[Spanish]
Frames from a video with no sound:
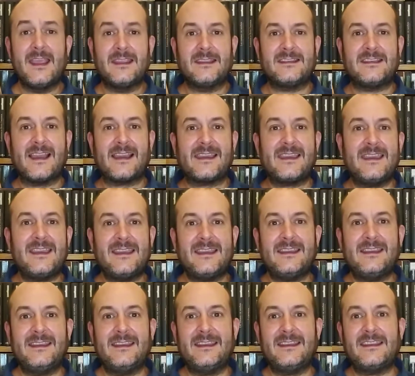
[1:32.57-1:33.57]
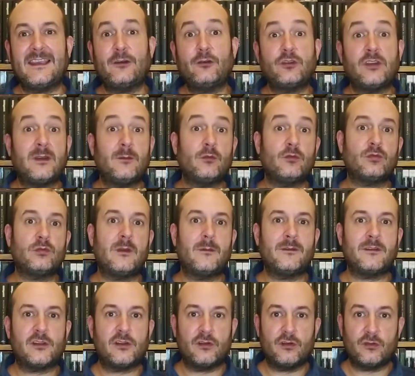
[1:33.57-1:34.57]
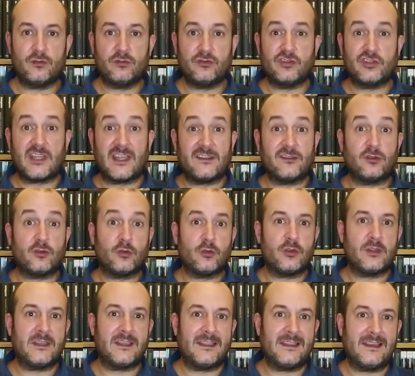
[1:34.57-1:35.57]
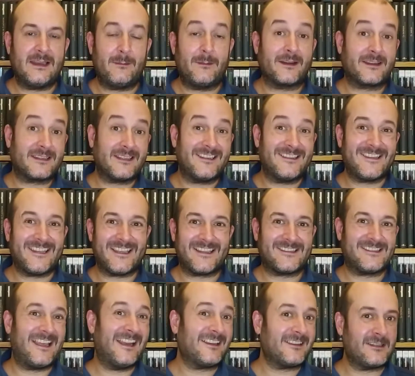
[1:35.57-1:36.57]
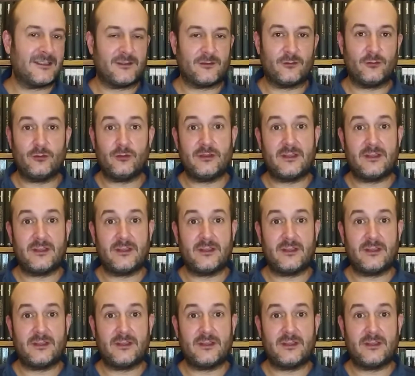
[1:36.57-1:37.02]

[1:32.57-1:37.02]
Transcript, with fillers: ya que eh, ya no tenemos una visión tanto de la vertiente Astartes, ¿no?